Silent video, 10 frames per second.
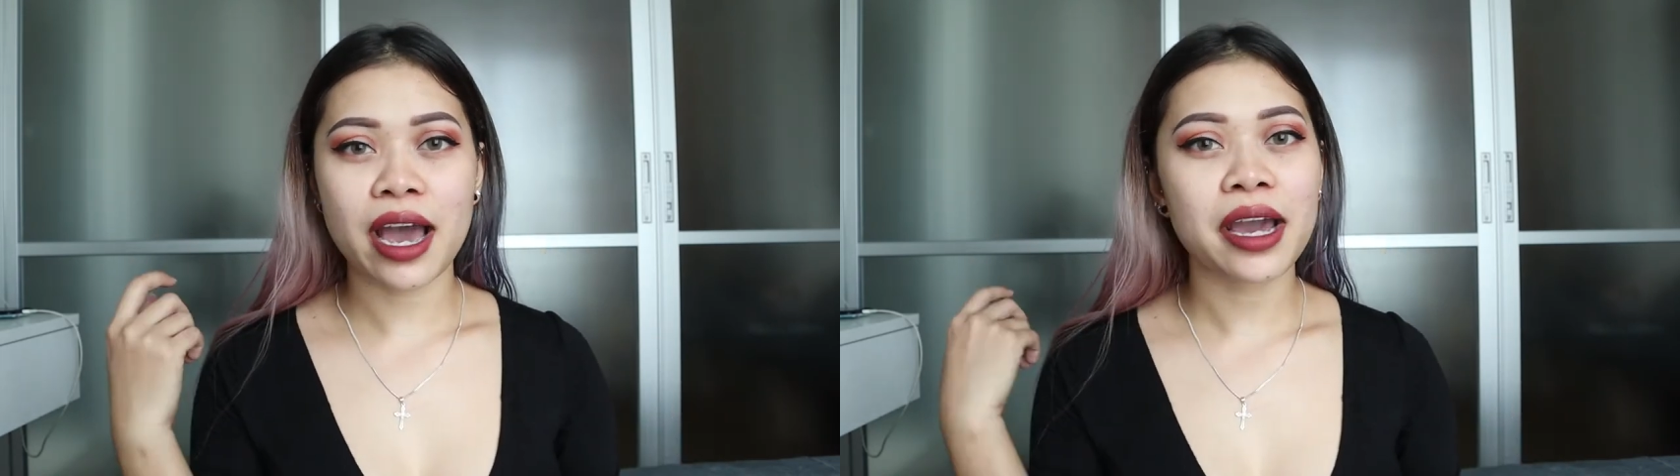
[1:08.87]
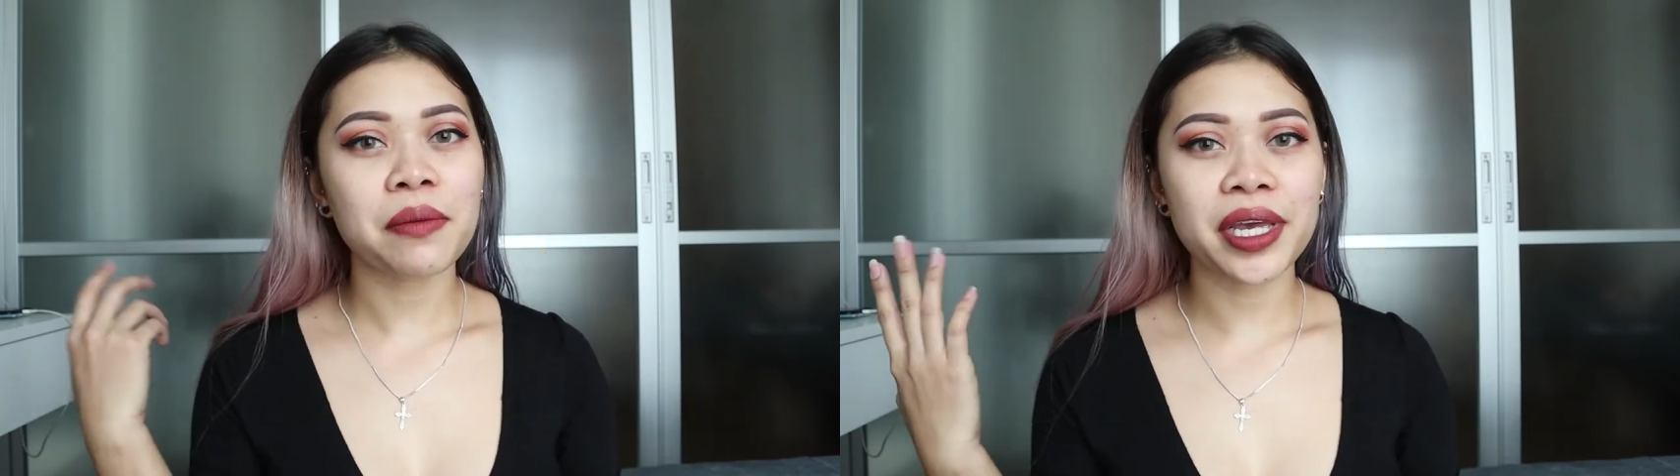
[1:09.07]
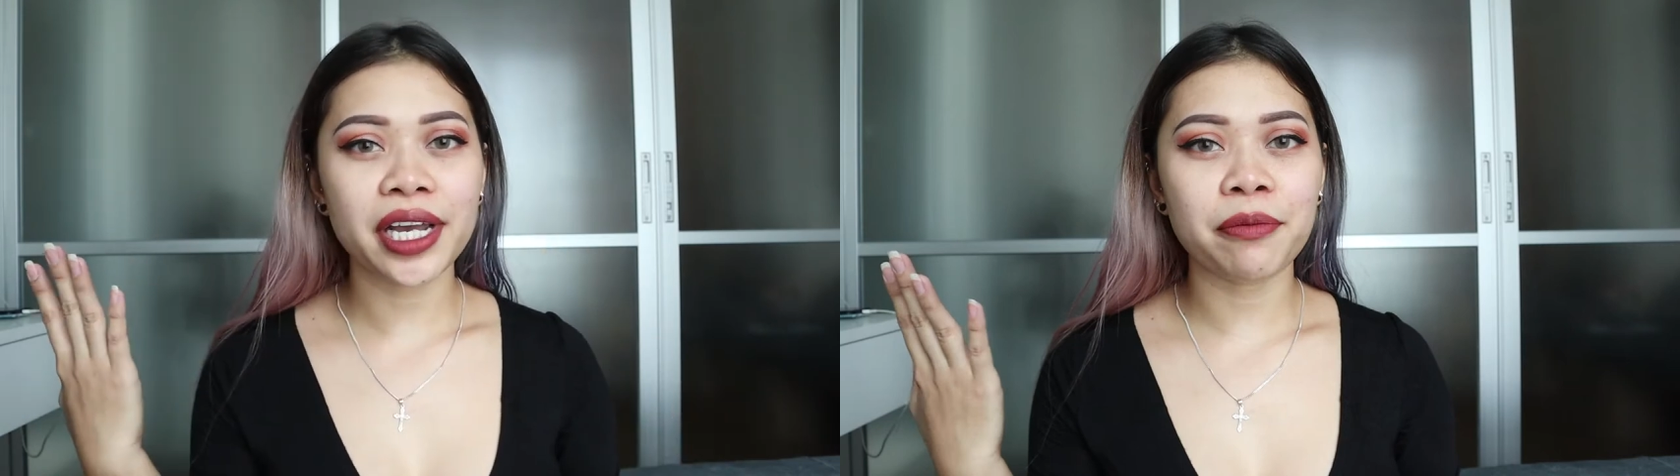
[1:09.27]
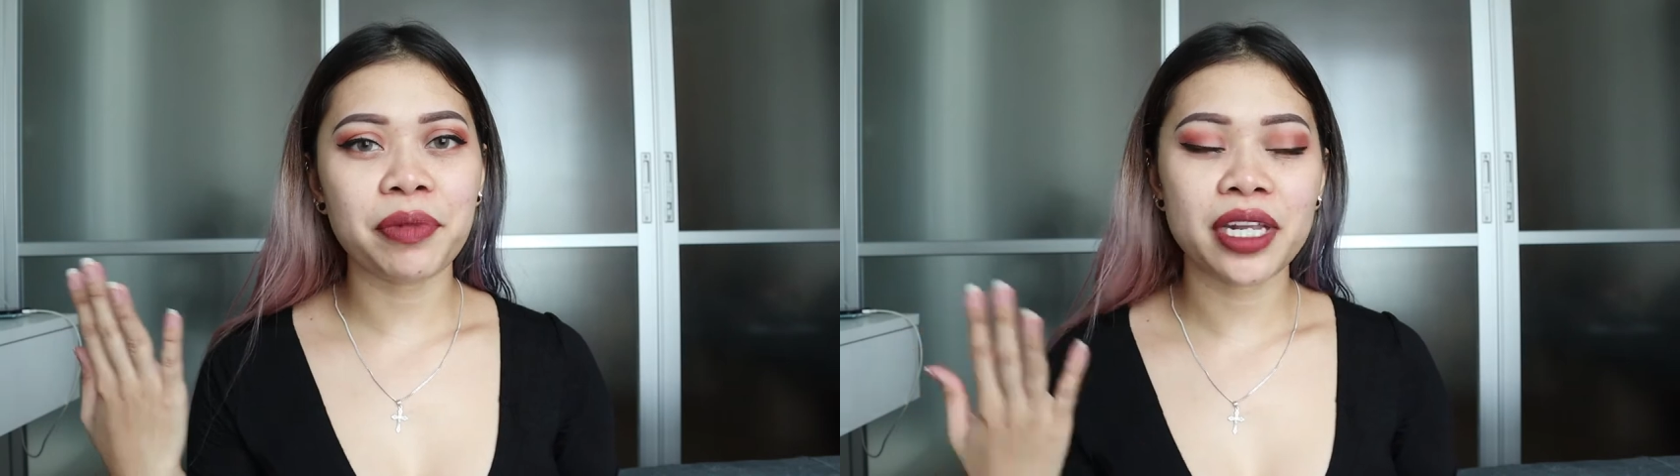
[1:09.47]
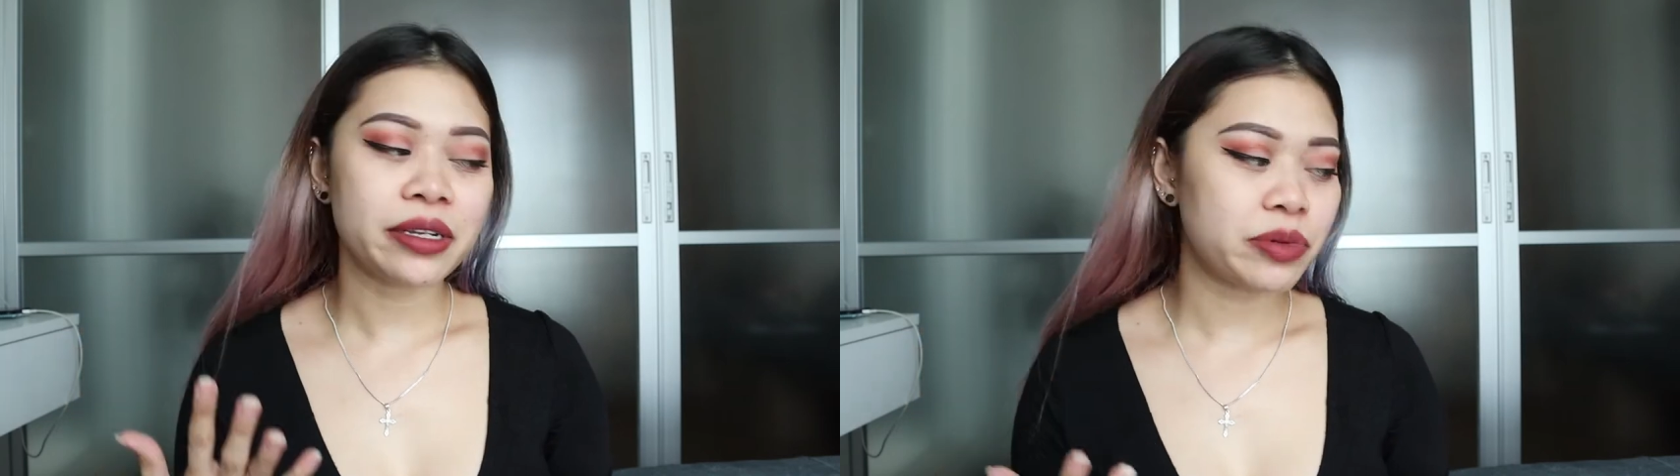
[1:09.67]
eye
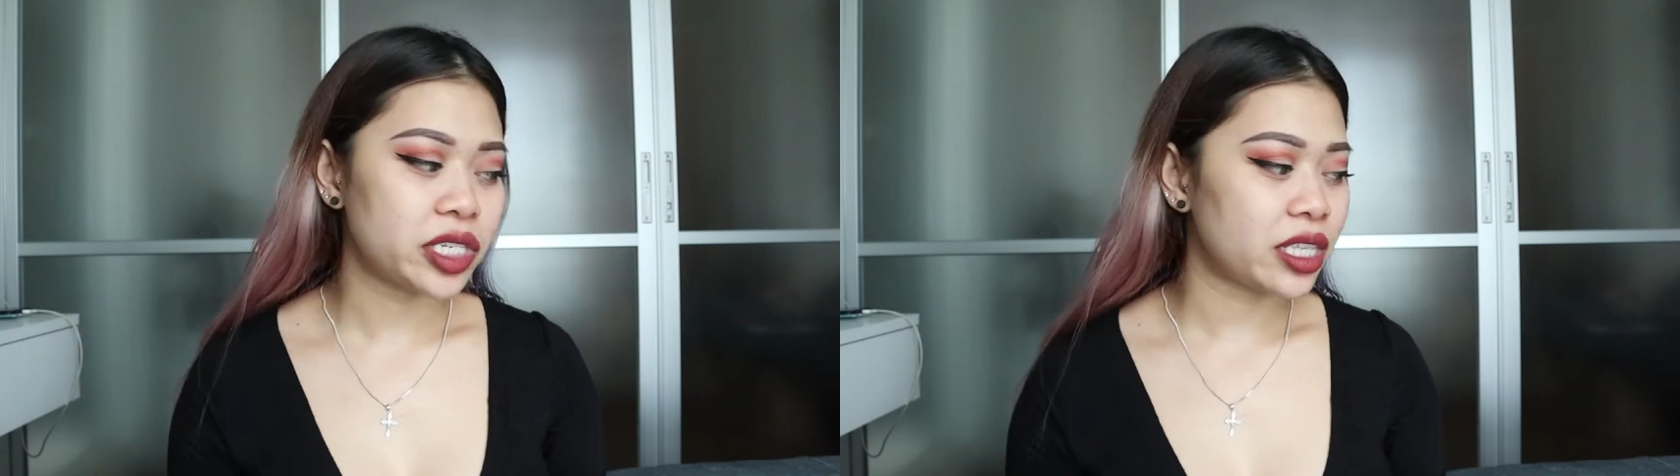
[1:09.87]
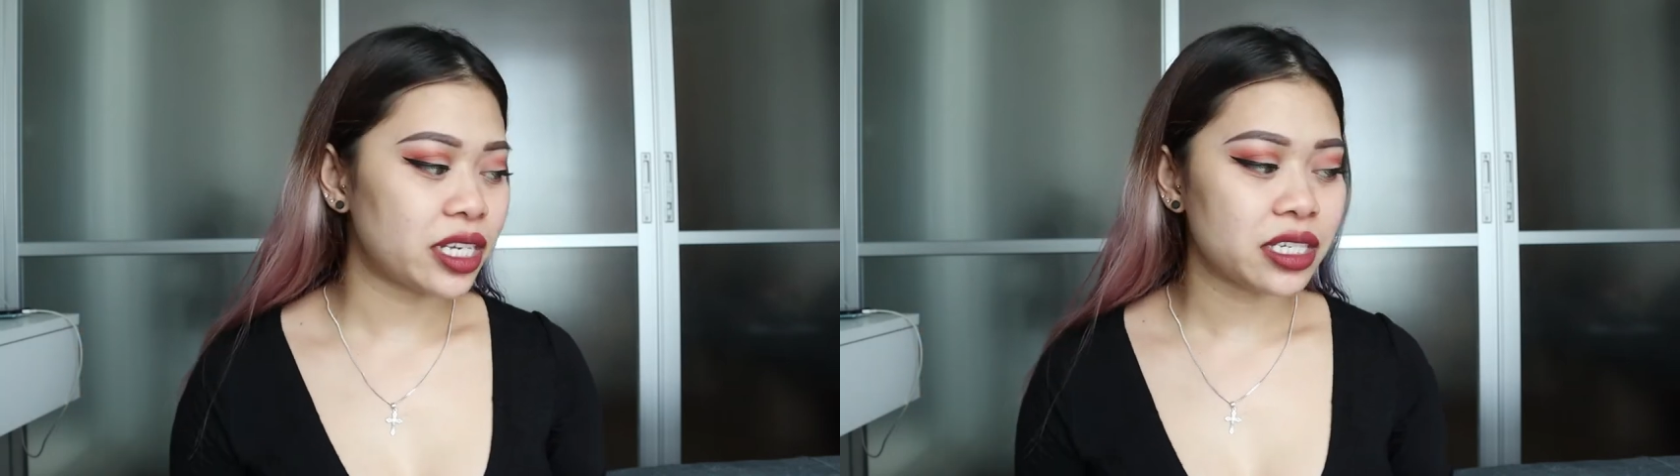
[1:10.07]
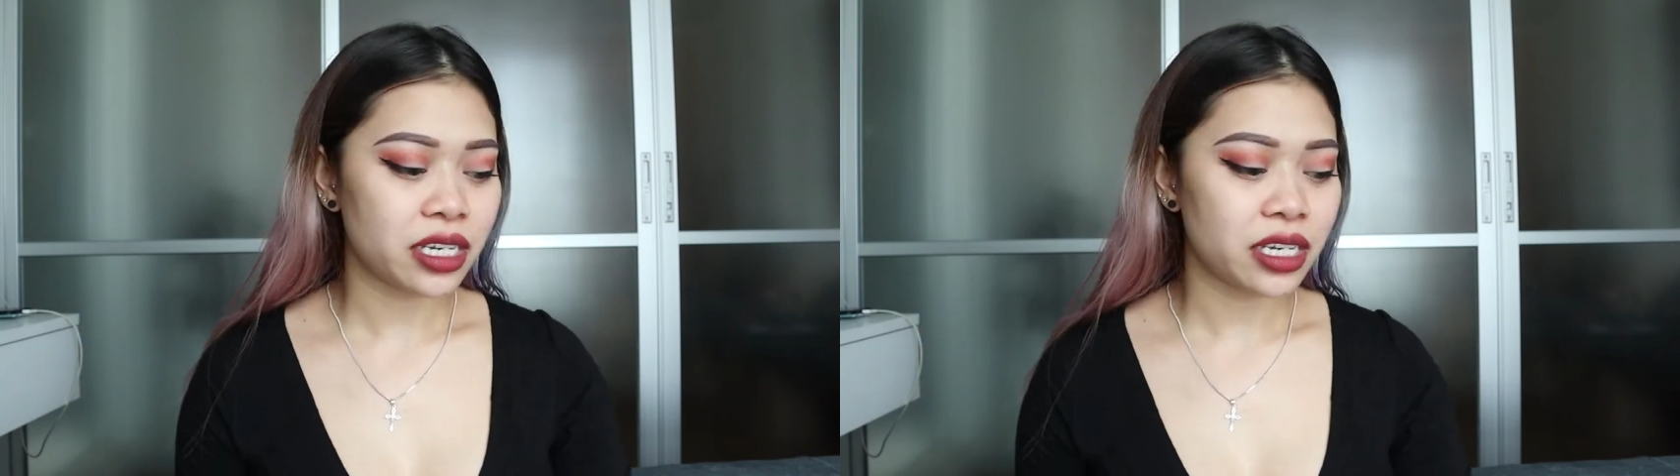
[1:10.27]
makeup and lipstick. That's